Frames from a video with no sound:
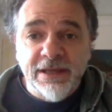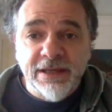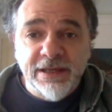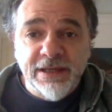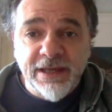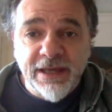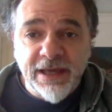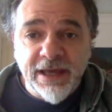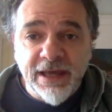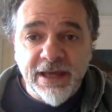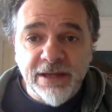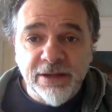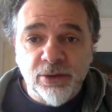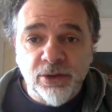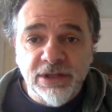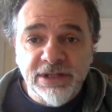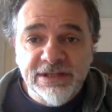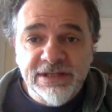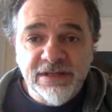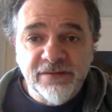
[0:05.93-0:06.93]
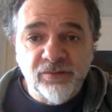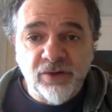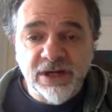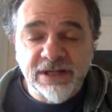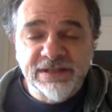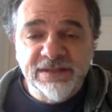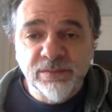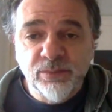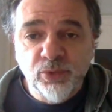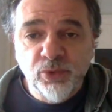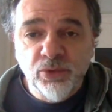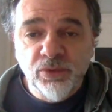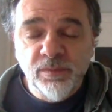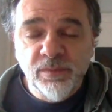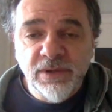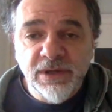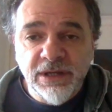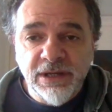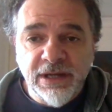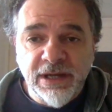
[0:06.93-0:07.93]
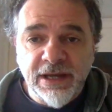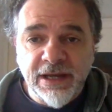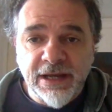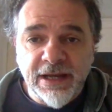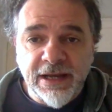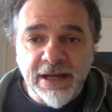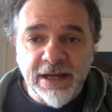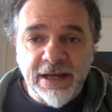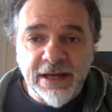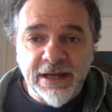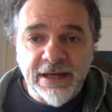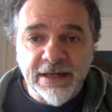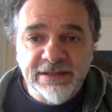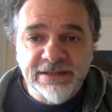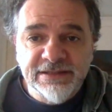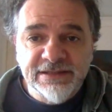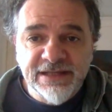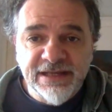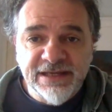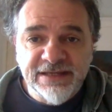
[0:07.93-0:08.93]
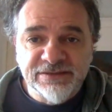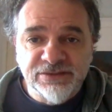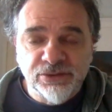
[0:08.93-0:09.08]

che il collettivo Art Boom ha inteso